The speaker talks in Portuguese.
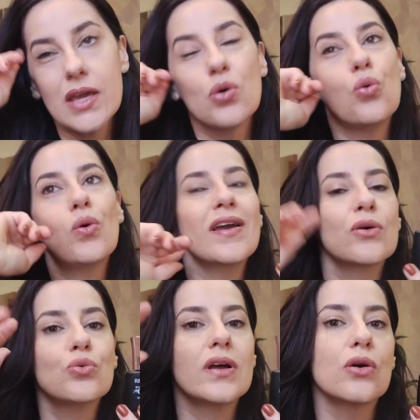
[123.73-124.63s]
eu,
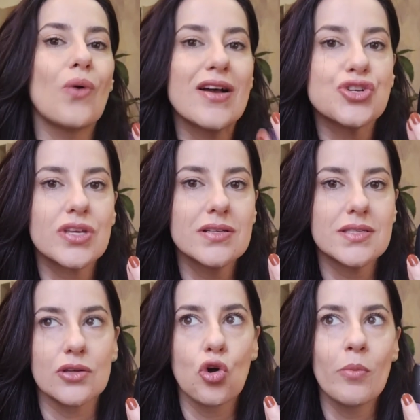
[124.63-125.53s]
eu, eu acho que
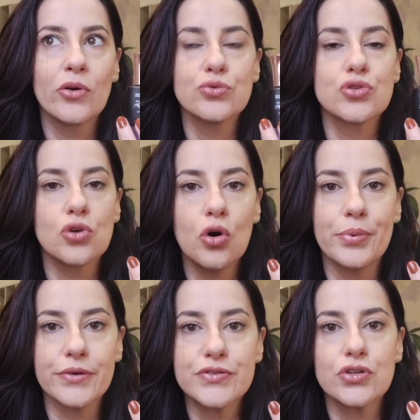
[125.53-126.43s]
assim, como eu não sou
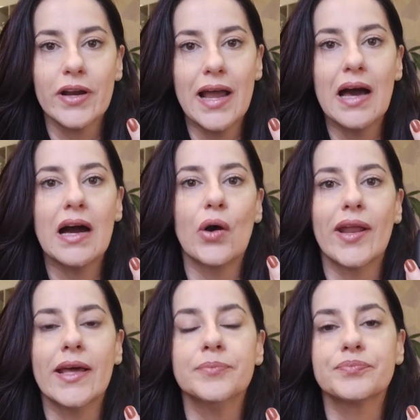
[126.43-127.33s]
profissional,
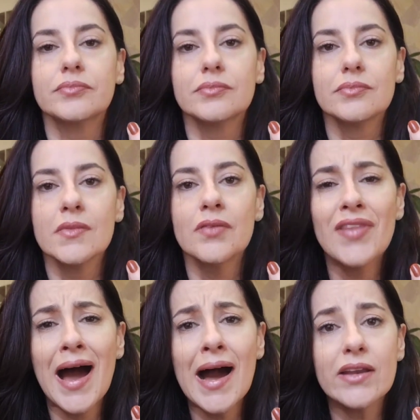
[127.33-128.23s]
né?
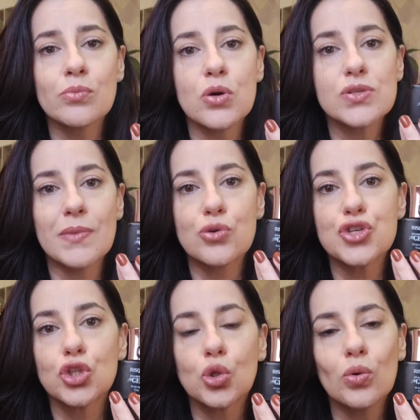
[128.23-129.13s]
da área, o meu
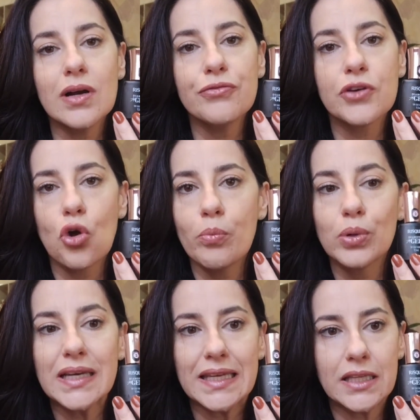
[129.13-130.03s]
esmalte nunca ficou
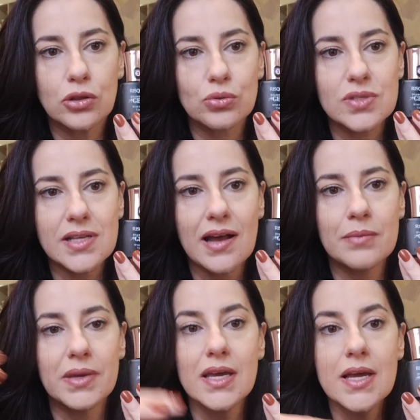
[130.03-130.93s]
bonito,
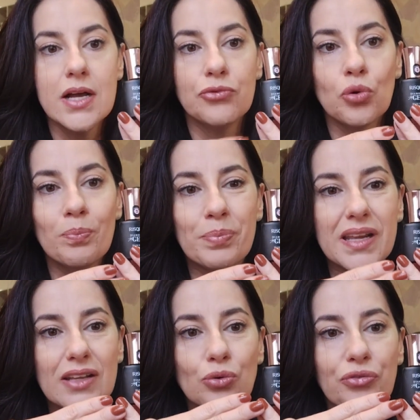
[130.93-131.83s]
sabe? Não,
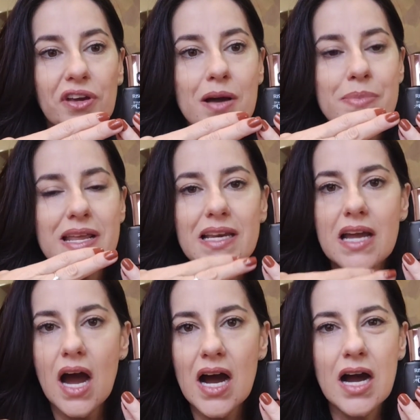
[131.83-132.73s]
brilha, não fica
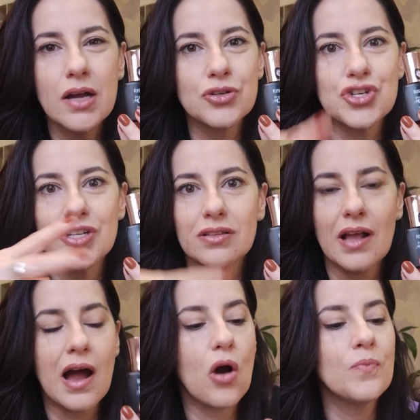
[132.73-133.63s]
brilhante e
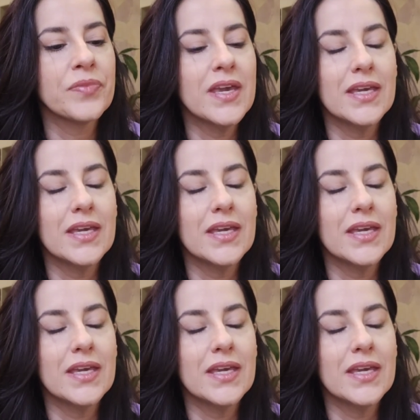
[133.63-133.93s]
tal.